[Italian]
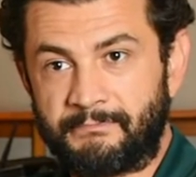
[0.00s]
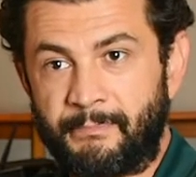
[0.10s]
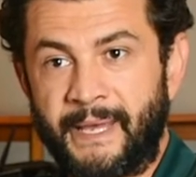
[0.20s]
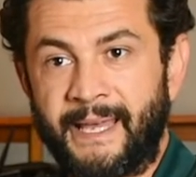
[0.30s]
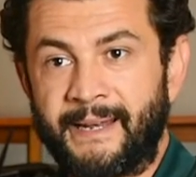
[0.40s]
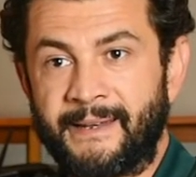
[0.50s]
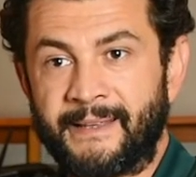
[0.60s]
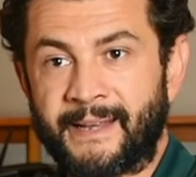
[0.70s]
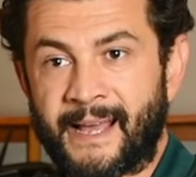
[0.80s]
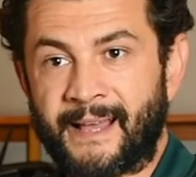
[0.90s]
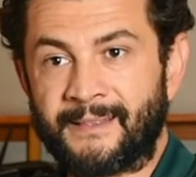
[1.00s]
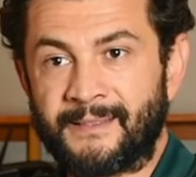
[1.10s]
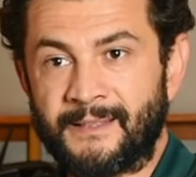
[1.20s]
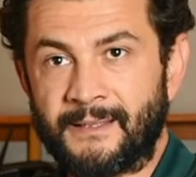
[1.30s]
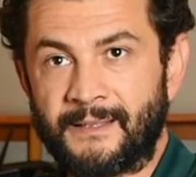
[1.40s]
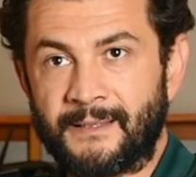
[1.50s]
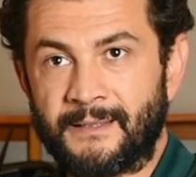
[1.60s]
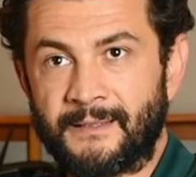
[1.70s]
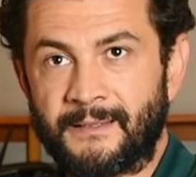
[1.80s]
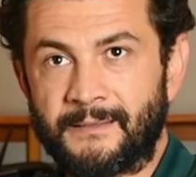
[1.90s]
belli,
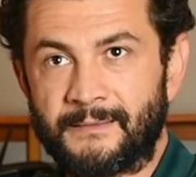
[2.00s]
grandi,